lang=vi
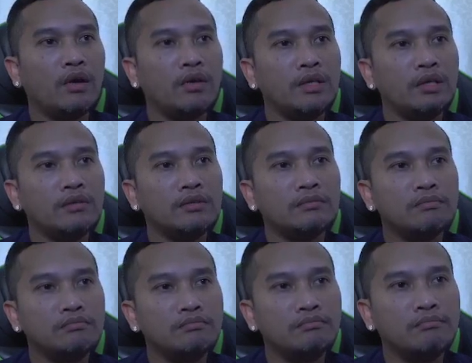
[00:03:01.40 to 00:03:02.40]
dương
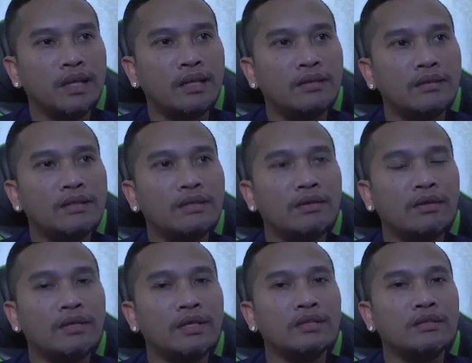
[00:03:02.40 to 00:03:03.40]
bật đứa co
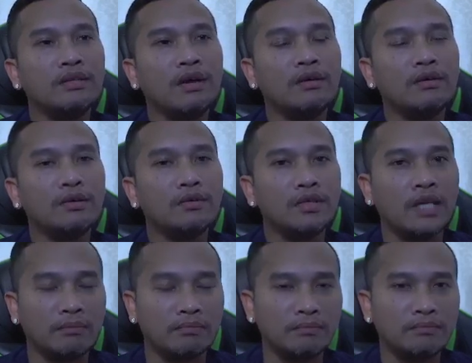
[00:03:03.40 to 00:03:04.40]
dương trong rồng
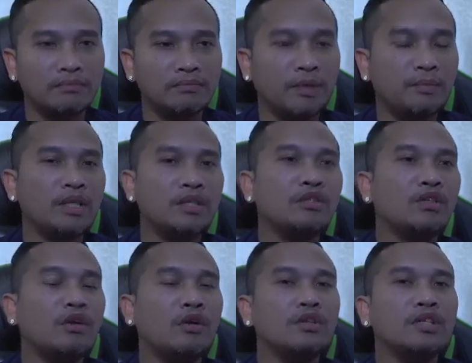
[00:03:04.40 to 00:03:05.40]
chạm tập bên những chơi
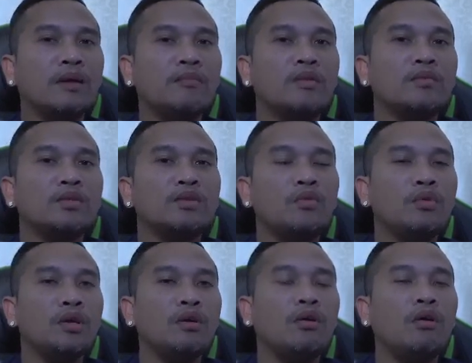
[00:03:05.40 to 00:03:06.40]
rồng chạm tức mà thu
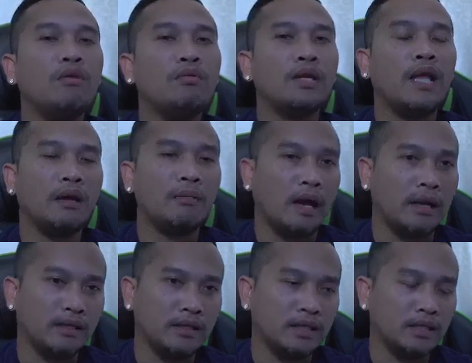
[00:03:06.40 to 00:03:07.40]
tức co bị đa bàn
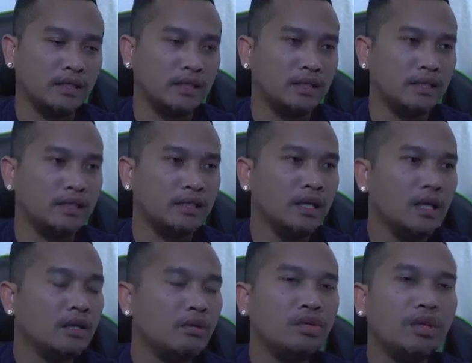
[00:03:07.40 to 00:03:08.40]
tại ở lì nữa
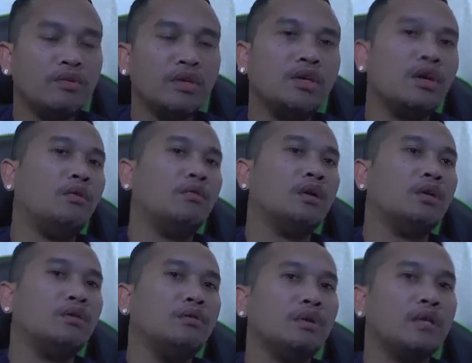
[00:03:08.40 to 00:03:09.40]
đôi thay vì cống
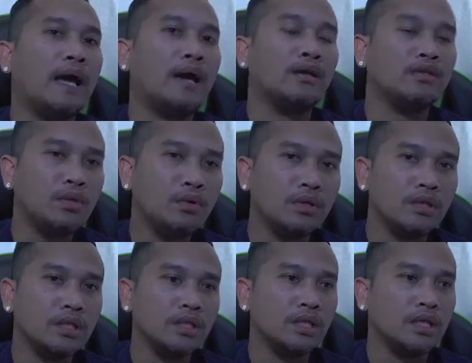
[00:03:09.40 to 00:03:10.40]
đôi vì đa ở sủi
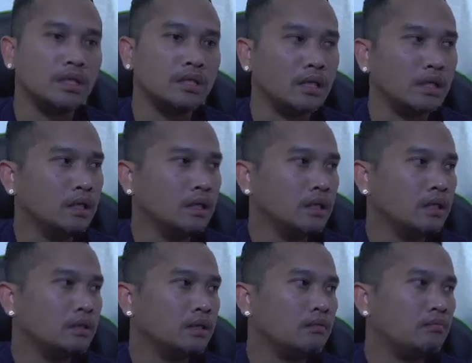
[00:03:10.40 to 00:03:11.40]
như vậy chẳng
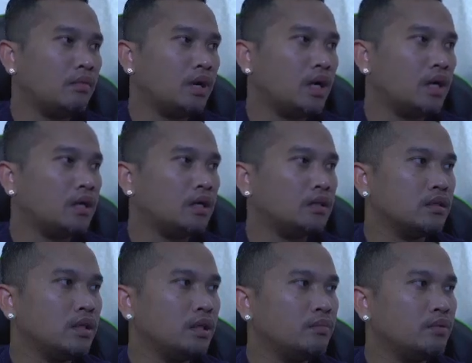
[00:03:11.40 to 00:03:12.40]
chẳng bà
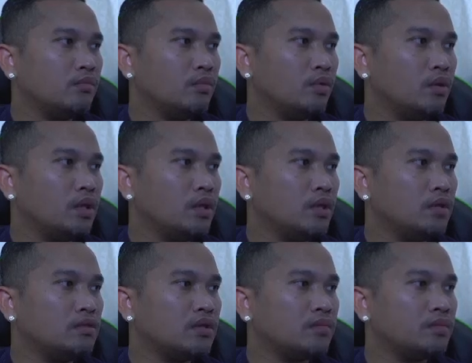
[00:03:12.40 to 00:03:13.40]
thiệp cho mỗi
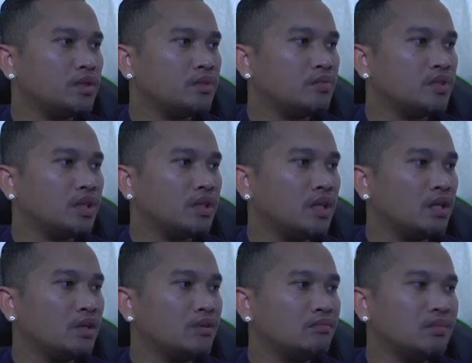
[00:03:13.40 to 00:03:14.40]
subscription này
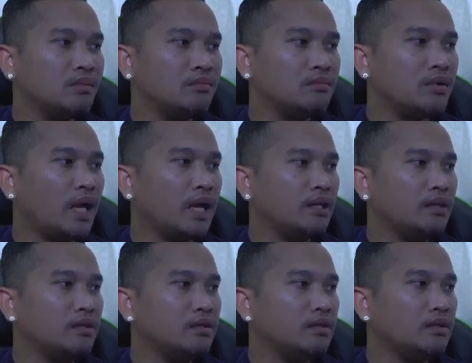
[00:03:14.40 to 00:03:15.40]
nhom tầm đạn ấy
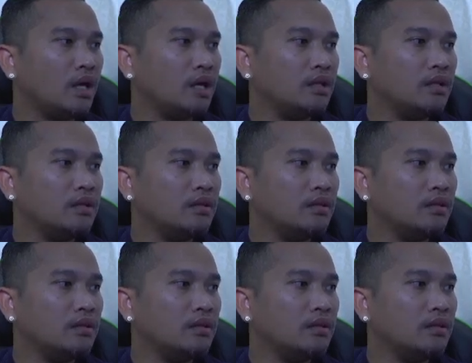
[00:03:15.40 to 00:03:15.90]
cứ ảnh ấy